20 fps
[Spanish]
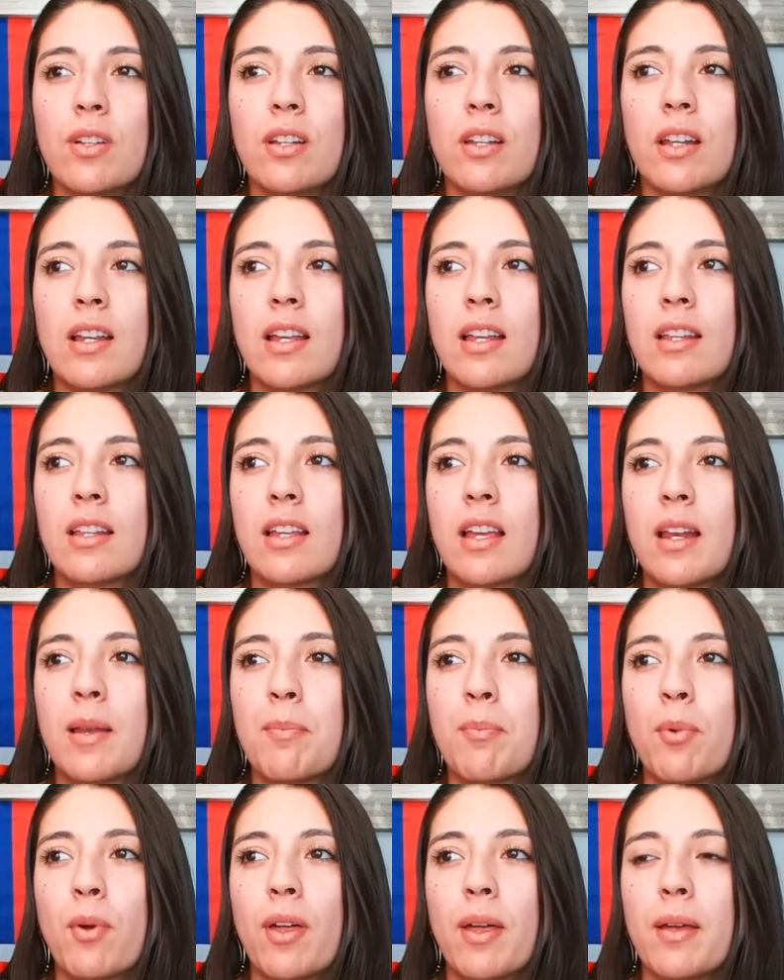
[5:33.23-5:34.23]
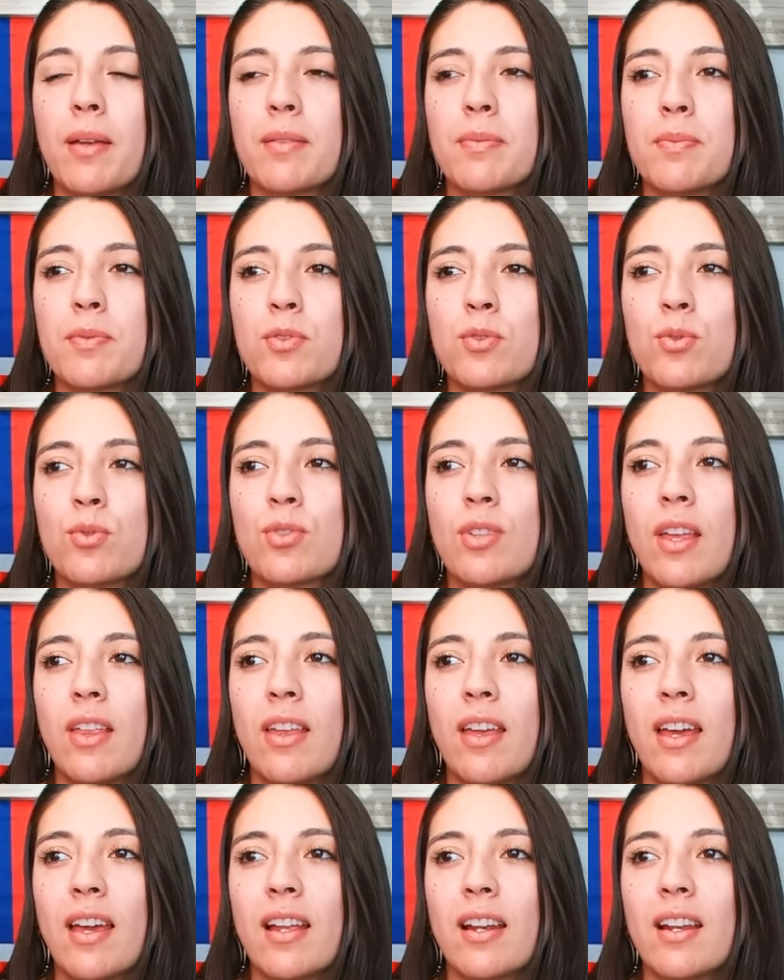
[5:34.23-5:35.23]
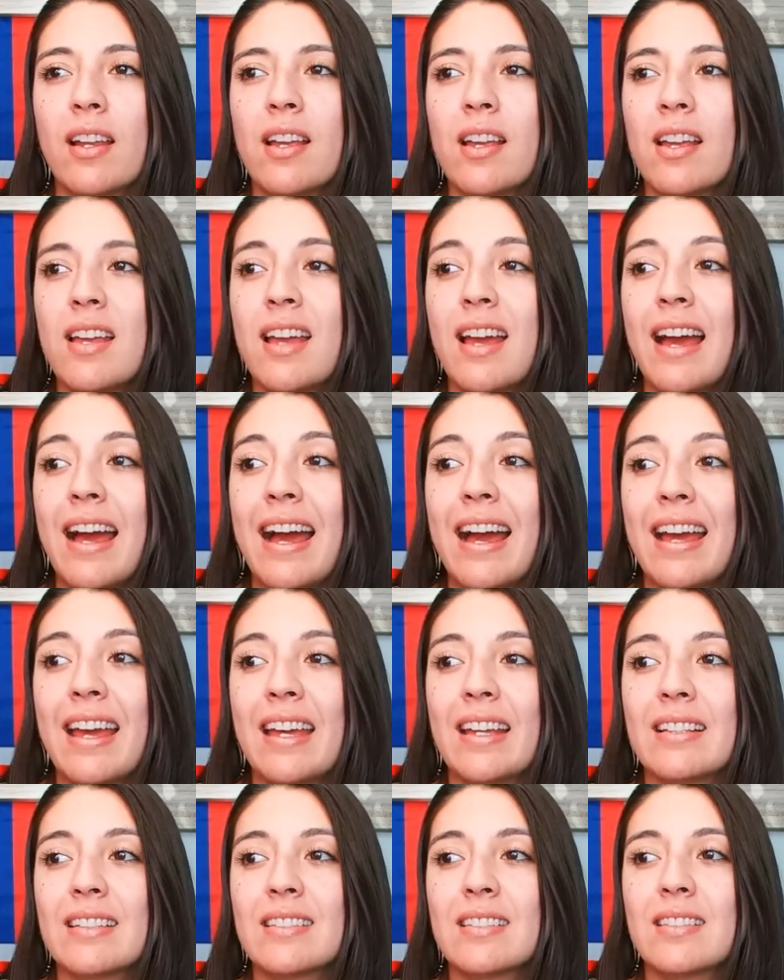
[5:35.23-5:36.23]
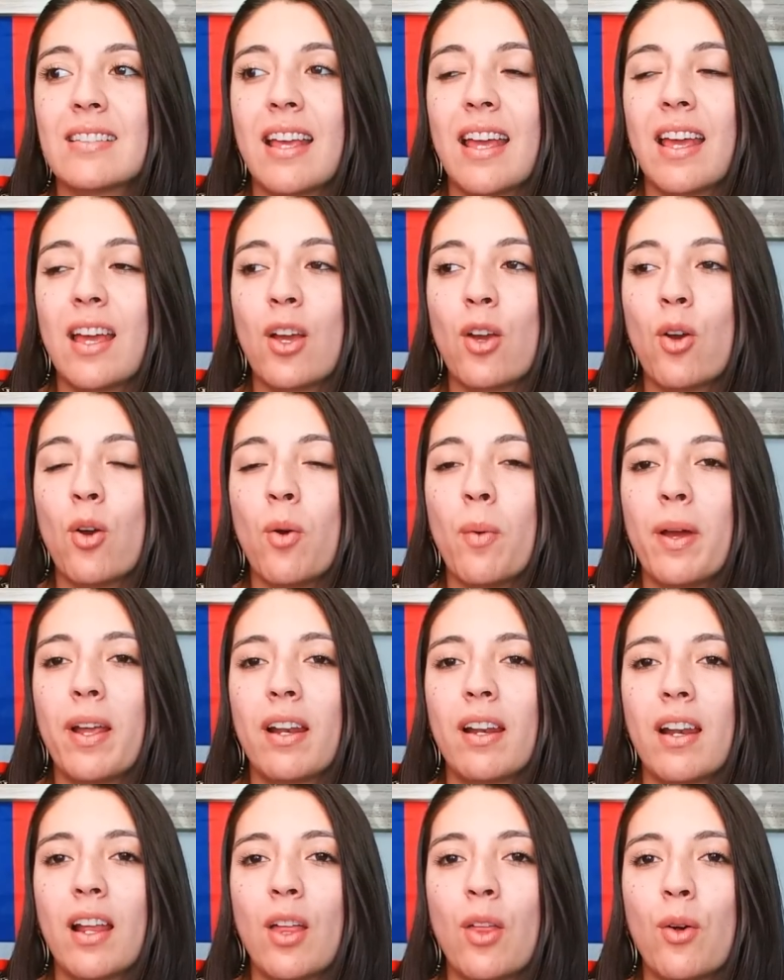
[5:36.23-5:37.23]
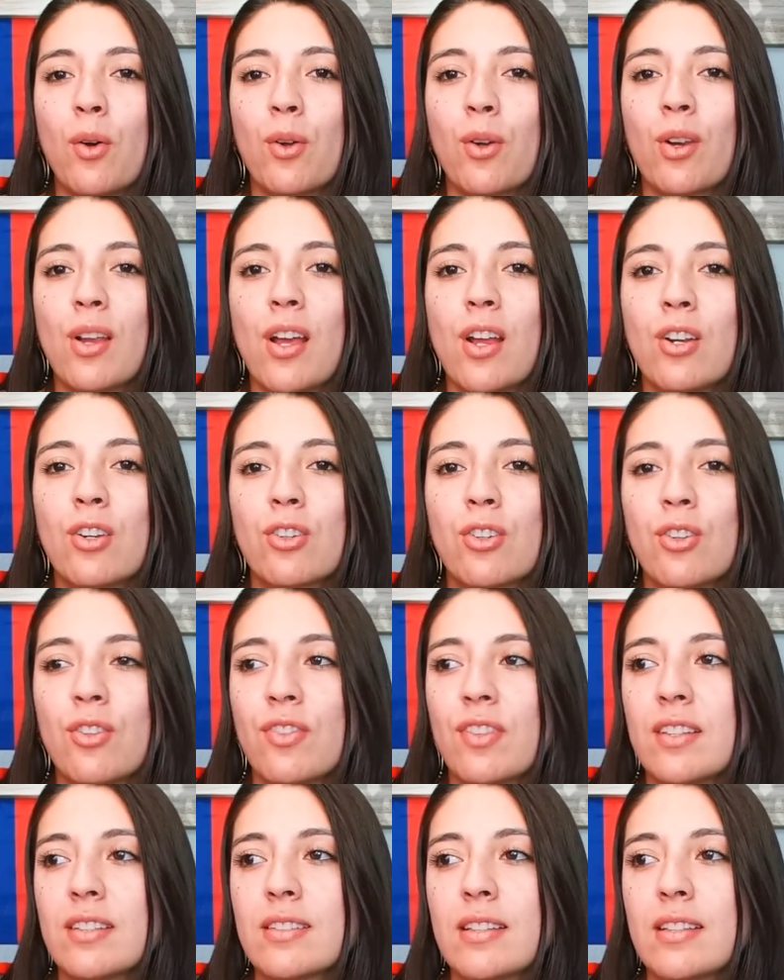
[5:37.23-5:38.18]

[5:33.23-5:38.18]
En que le puede suceder a este gobernador, Ron